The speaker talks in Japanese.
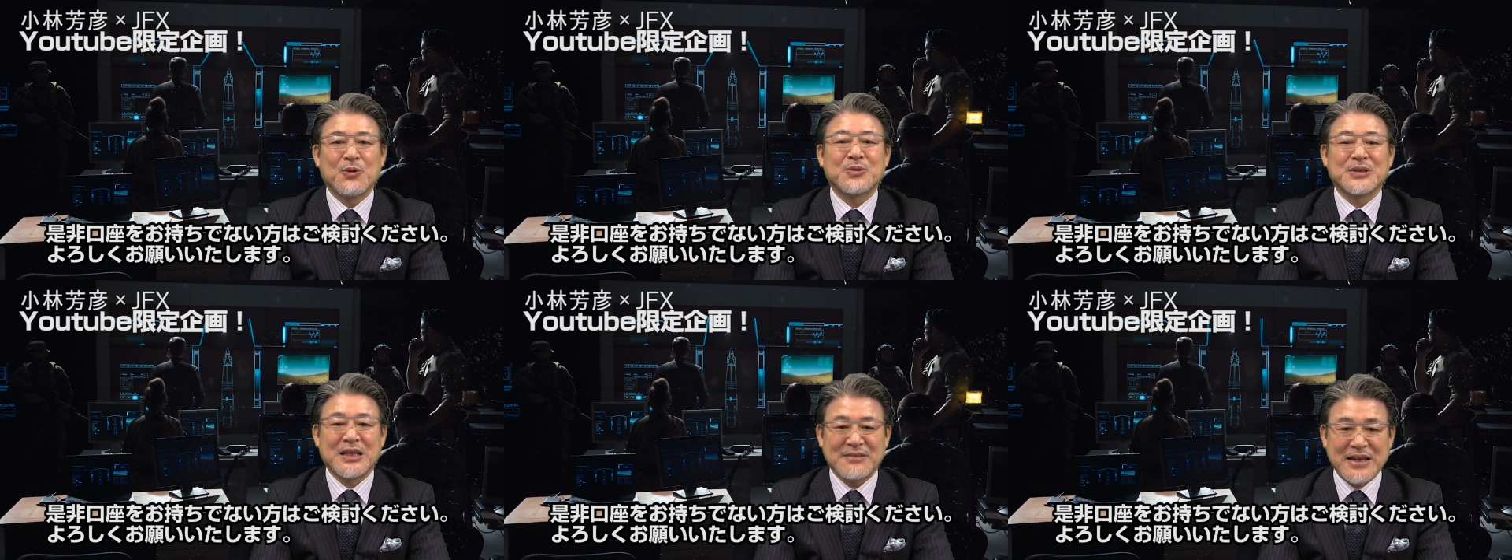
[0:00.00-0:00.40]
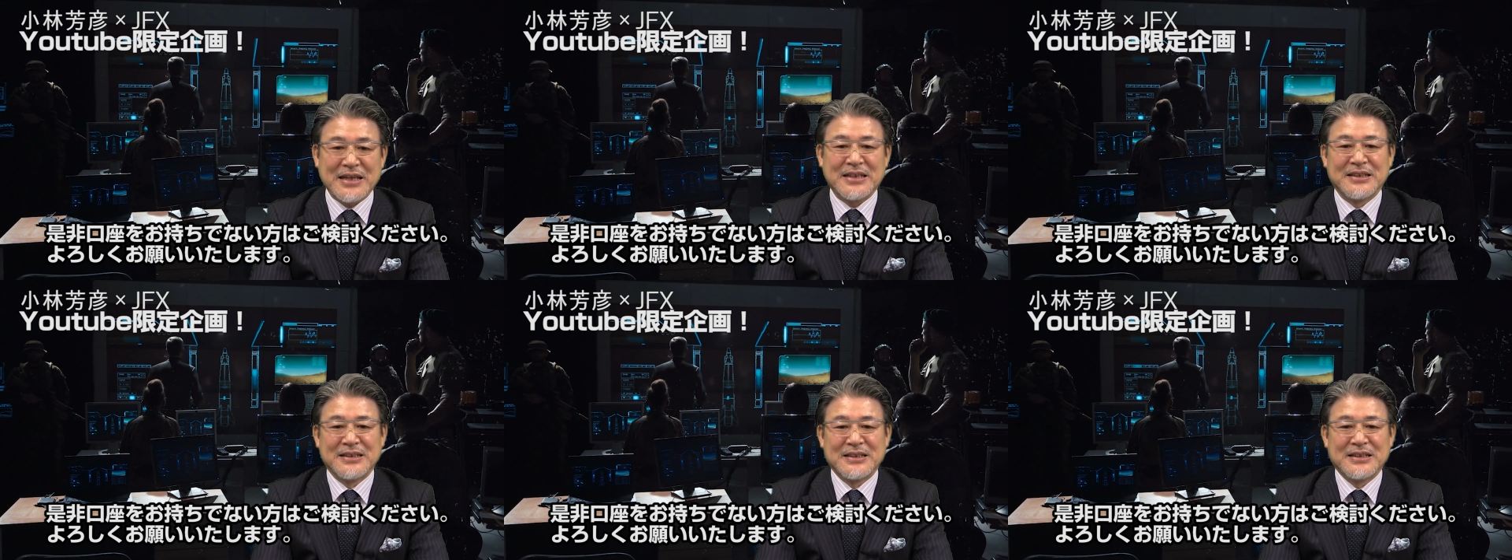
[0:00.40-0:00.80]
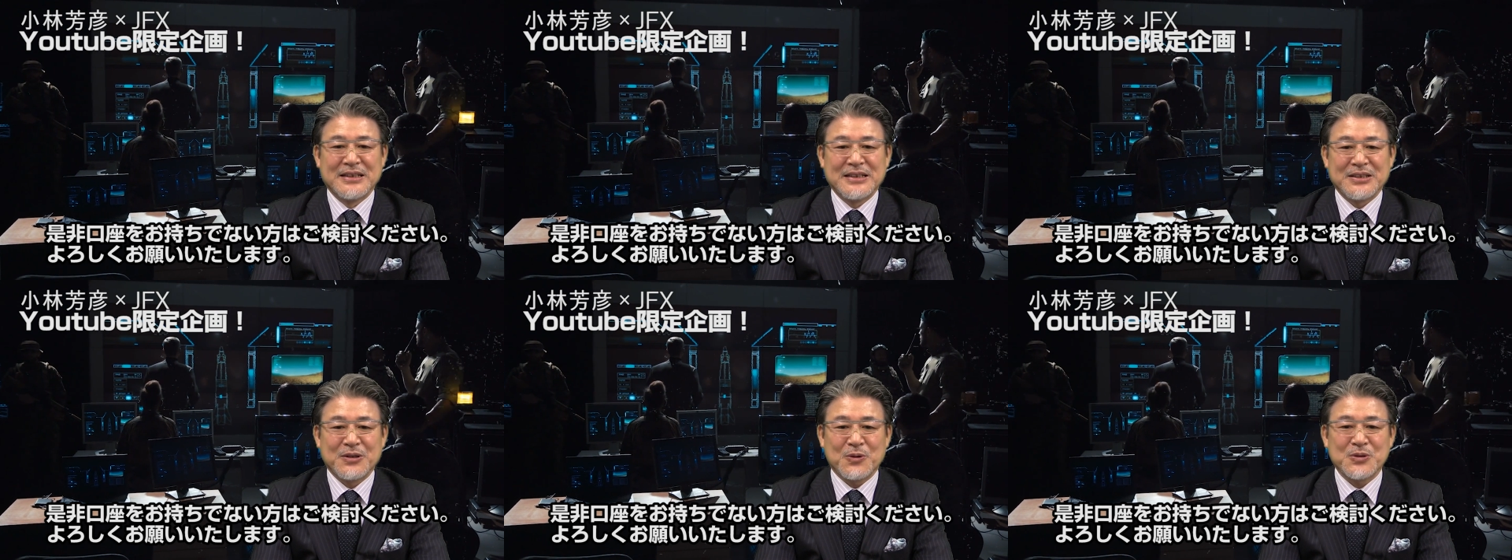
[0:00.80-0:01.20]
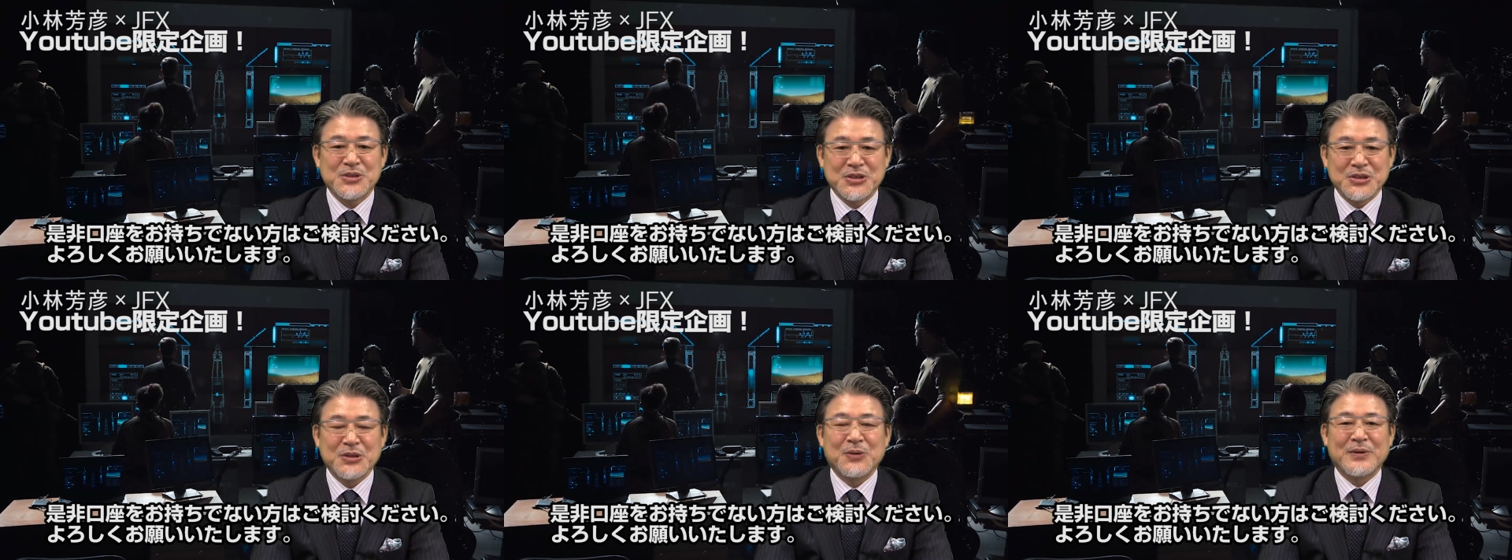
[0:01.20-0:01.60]
討ください。よろ
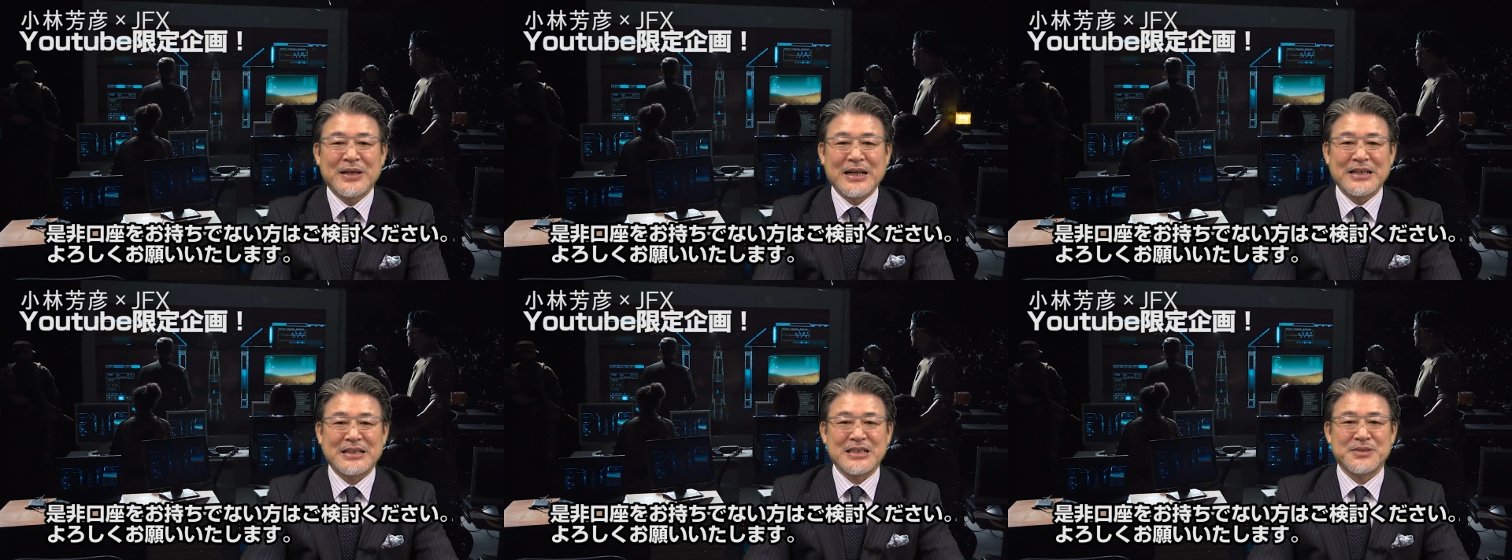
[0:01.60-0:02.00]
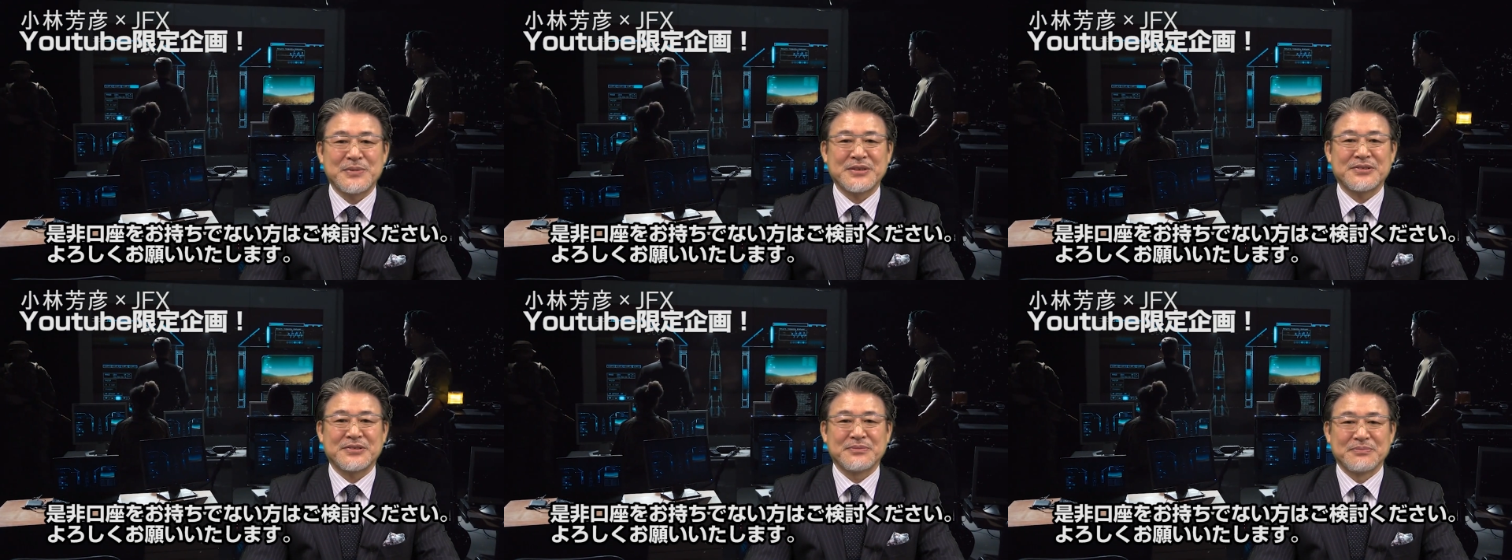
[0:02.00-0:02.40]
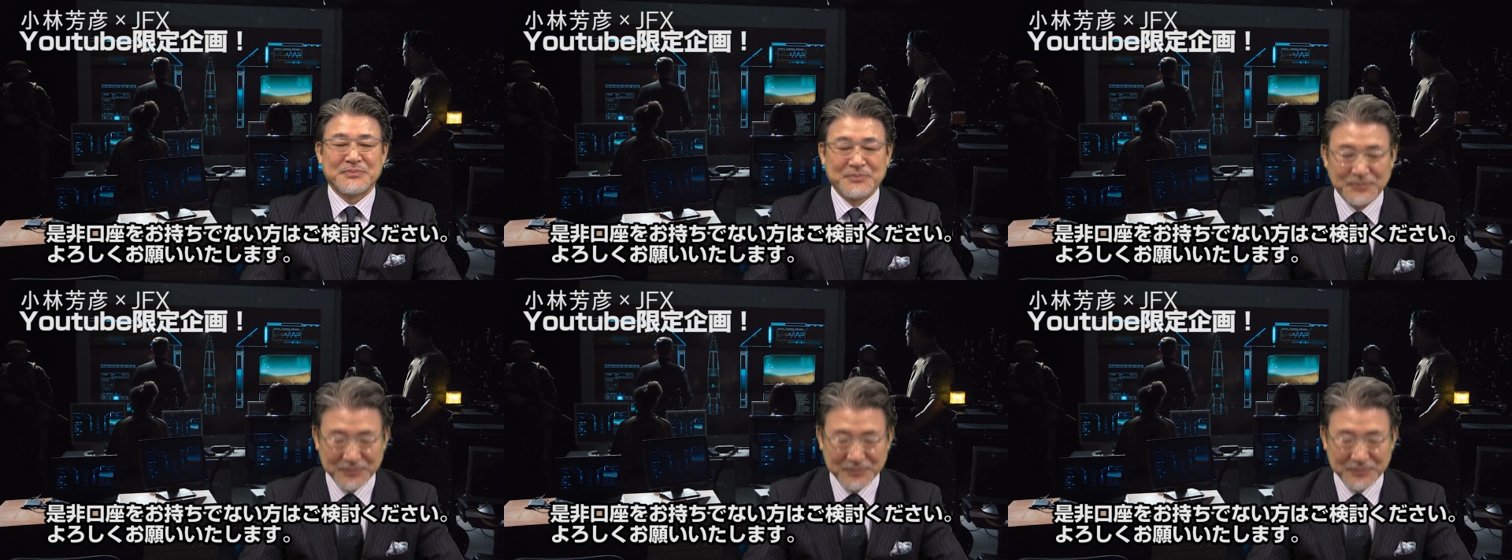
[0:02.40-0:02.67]
しくお願いいたします。